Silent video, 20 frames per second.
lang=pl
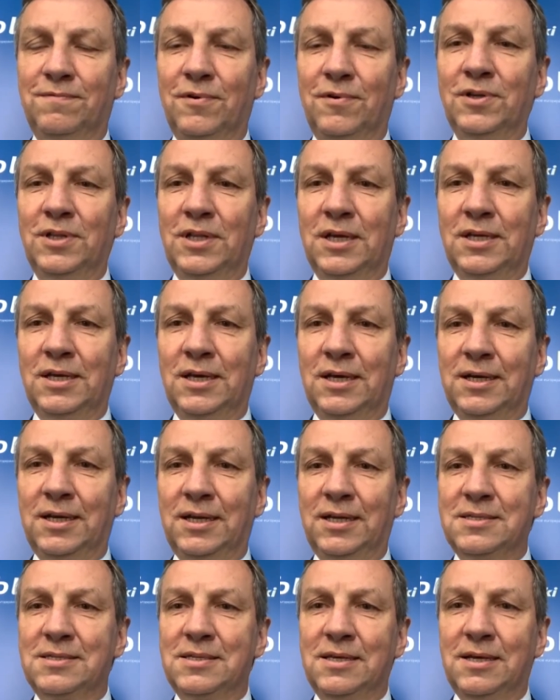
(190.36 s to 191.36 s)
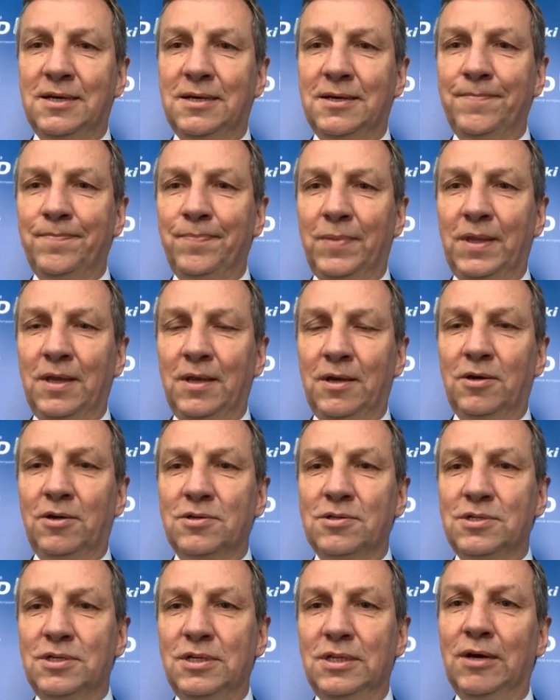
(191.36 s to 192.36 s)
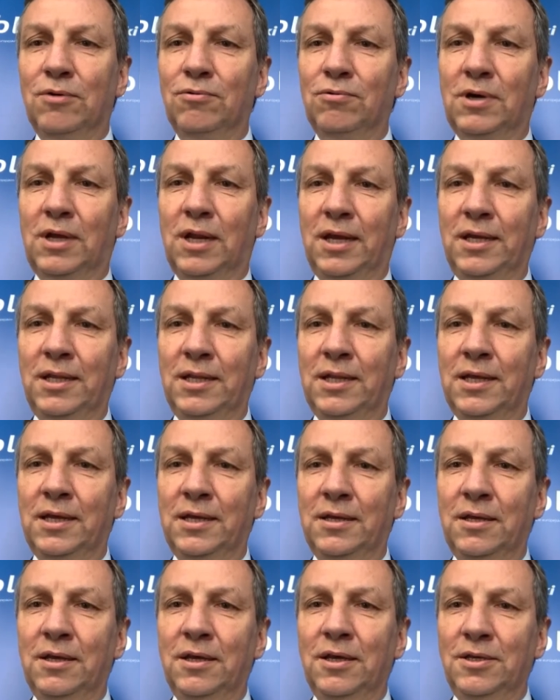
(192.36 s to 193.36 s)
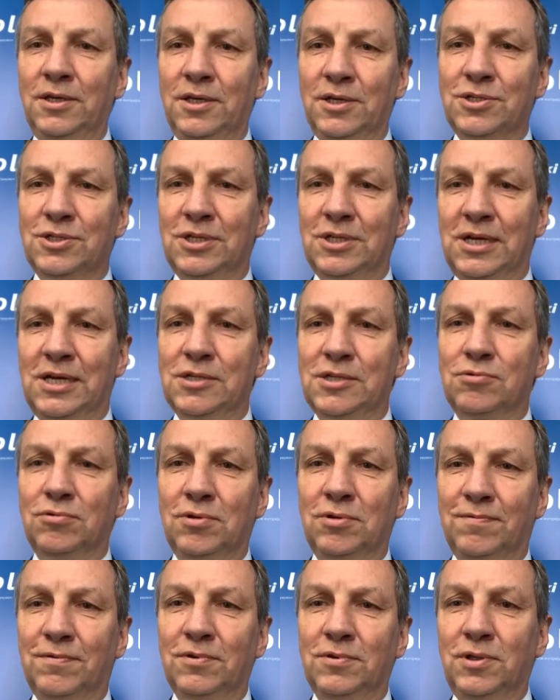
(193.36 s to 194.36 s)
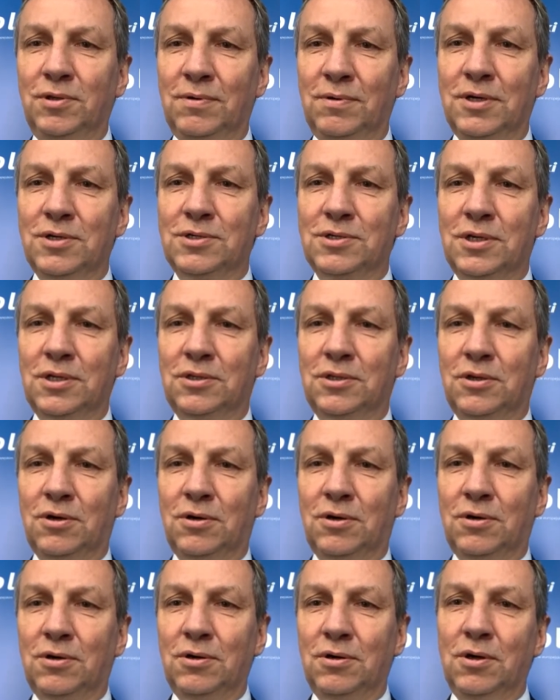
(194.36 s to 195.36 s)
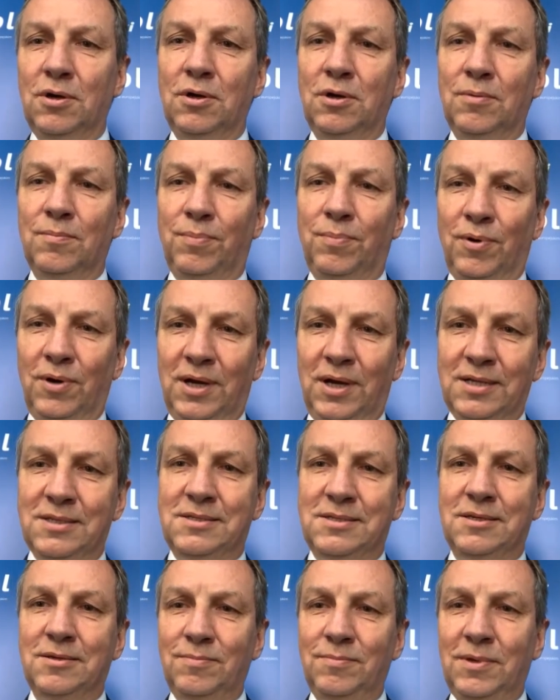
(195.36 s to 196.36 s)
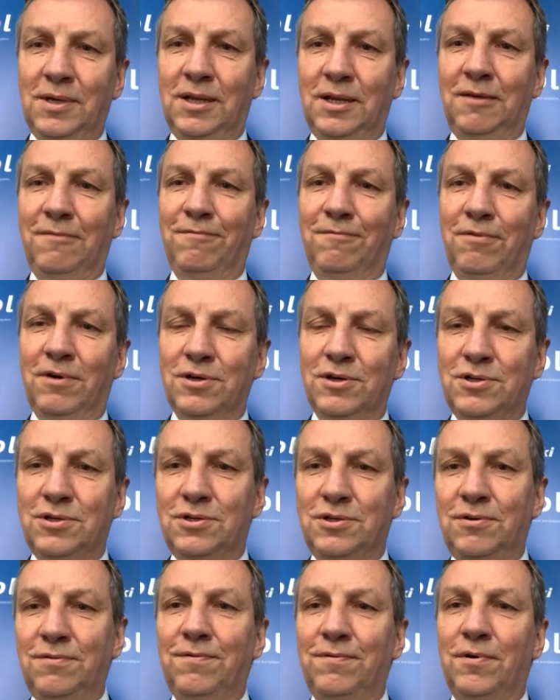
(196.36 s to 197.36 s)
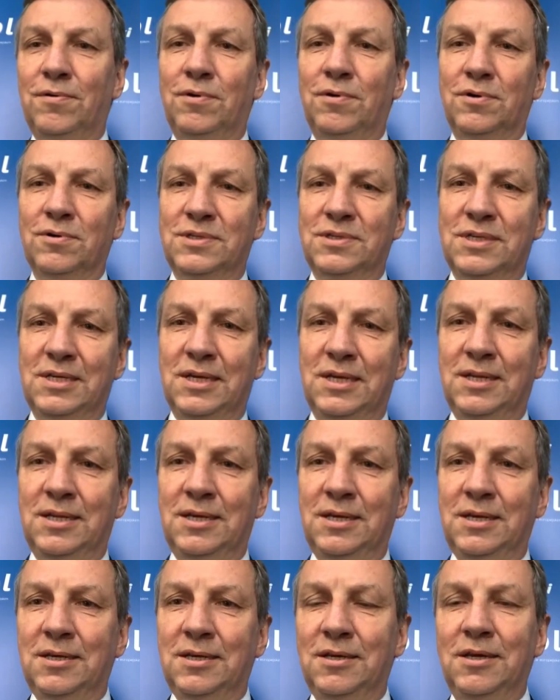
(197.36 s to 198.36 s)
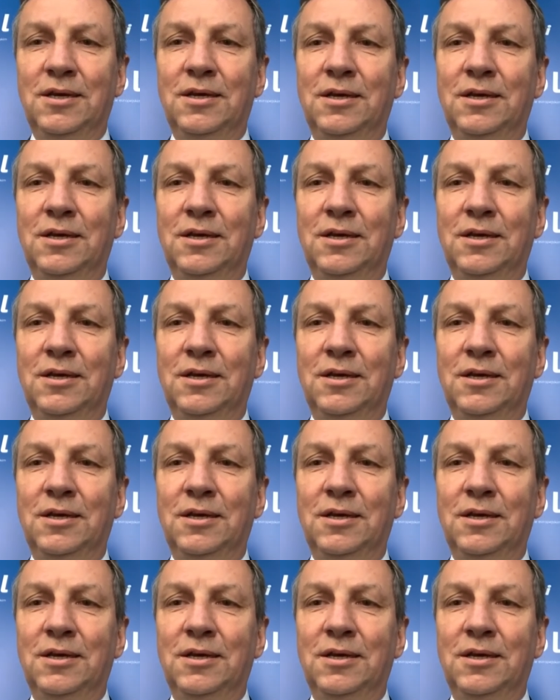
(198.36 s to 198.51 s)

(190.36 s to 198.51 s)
wojna i agresja Rosji na Ukrainę jeszcze raz udowodniła, że to Polacy mieli właściwą ocenę